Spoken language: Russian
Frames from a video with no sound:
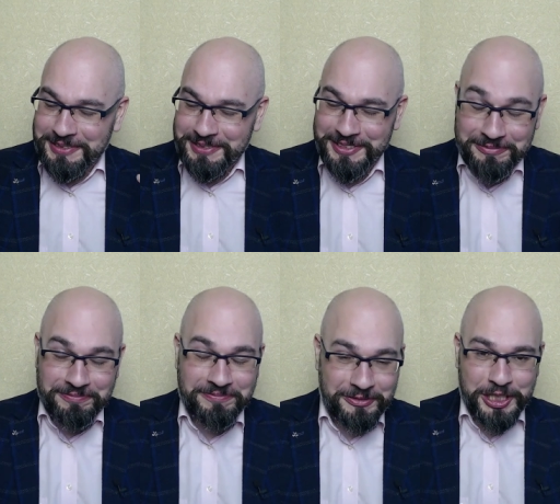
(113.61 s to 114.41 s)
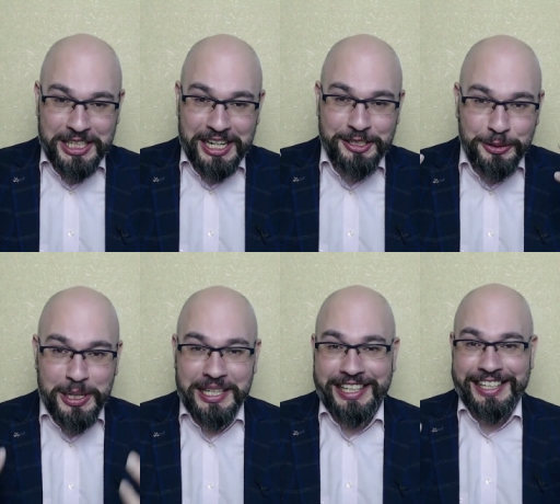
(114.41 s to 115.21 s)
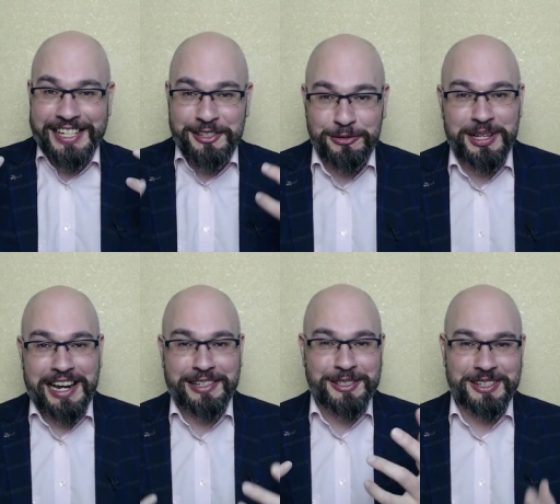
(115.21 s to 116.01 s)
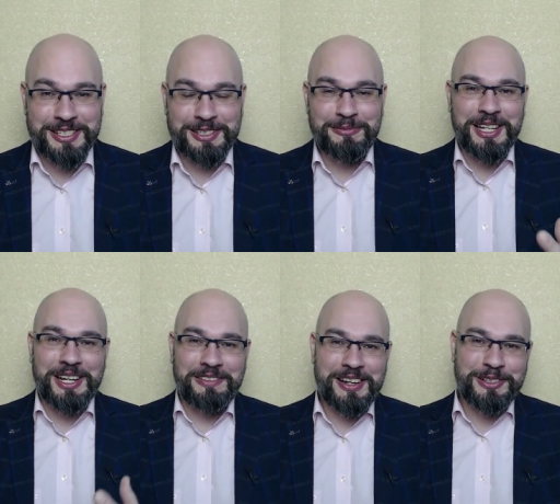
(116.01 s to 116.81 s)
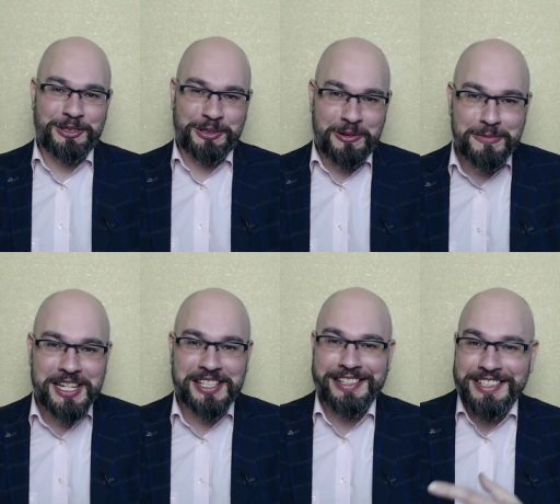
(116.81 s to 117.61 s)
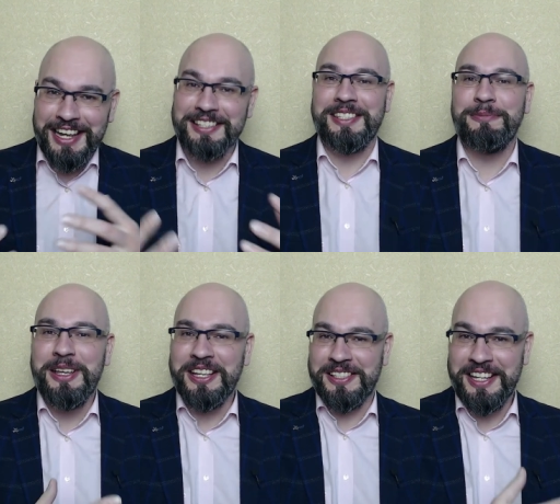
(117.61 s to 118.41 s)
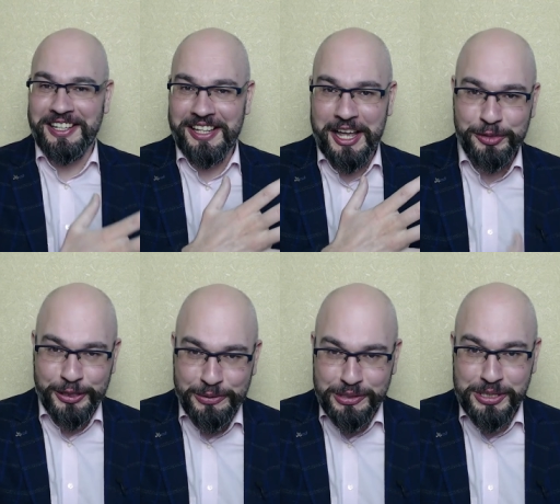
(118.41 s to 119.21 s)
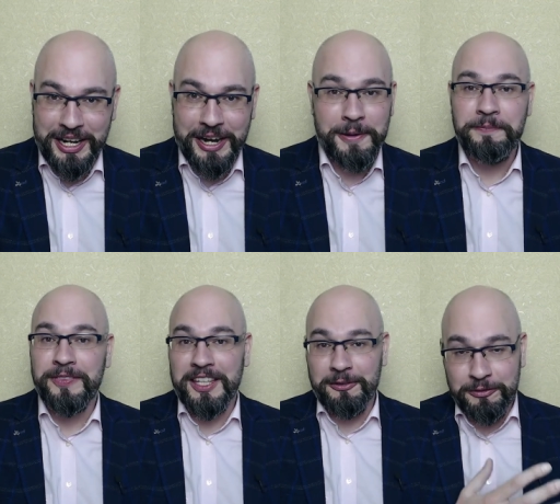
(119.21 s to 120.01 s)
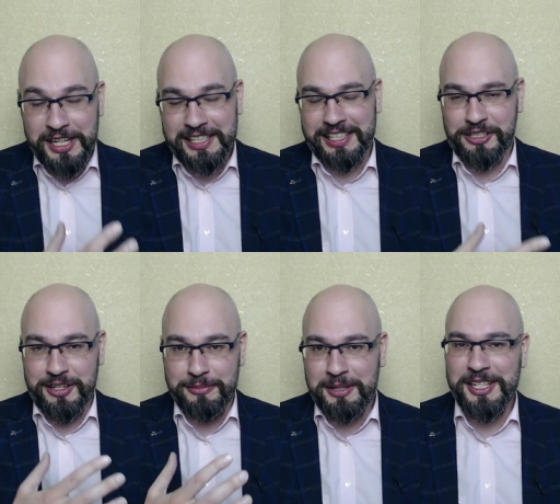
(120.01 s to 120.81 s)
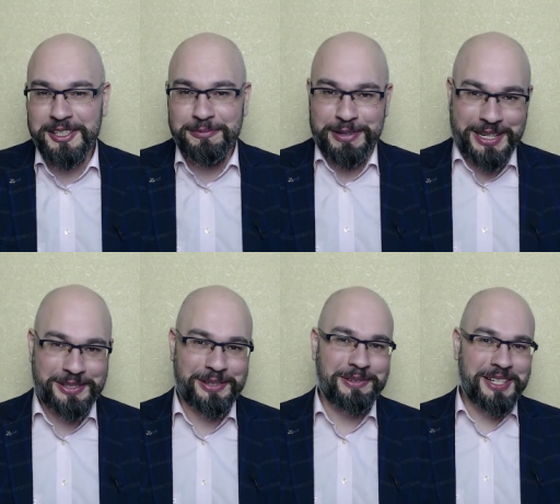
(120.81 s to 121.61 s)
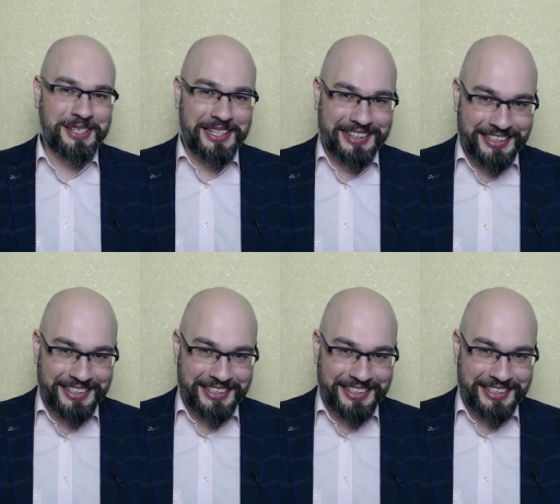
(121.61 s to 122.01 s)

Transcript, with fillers: ну, вот как только государство тебе говорит, что мы сейчас тебе сделаем лучше, в этот же момент происходит